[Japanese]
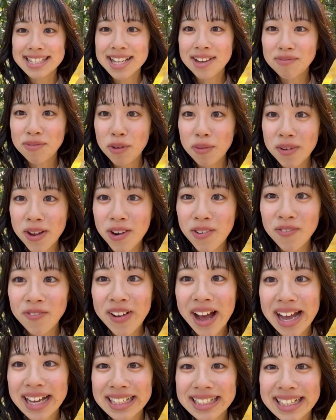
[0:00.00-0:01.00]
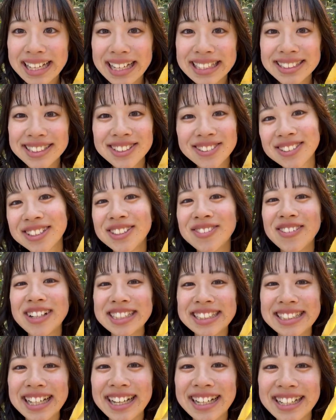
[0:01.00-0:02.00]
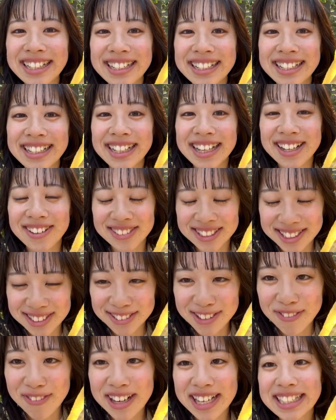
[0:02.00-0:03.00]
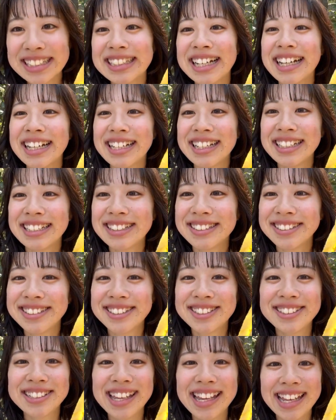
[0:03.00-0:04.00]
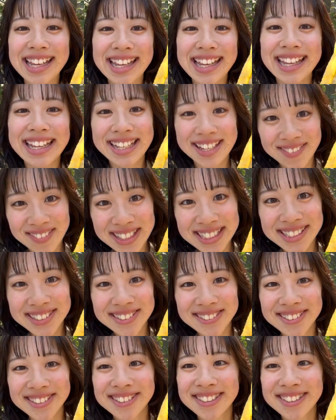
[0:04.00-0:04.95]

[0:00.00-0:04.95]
ジャンボメロンパン完食しましたごちそうさまでした次に行きましょう